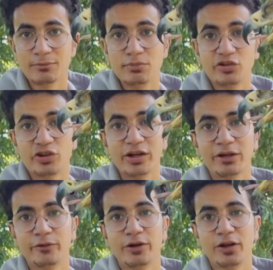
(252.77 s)

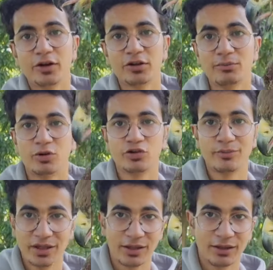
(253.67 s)
بيشارك في الهجرات
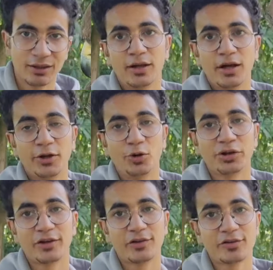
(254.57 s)
الموسمية النوع ده
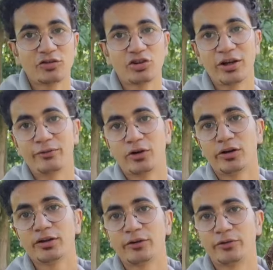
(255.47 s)
أساسا شائع في
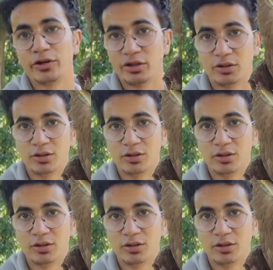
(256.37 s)
قارة أفريقيا